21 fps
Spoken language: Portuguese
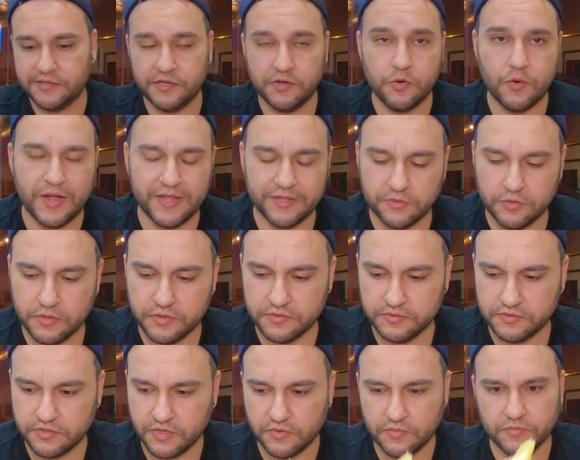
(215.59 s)
Que eu
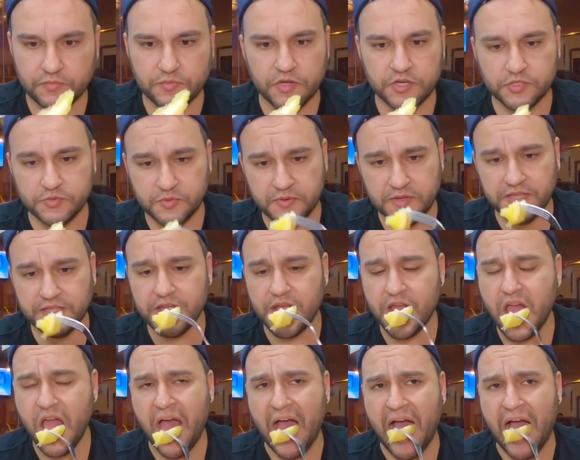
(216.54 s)
adoro, então bora experimentar.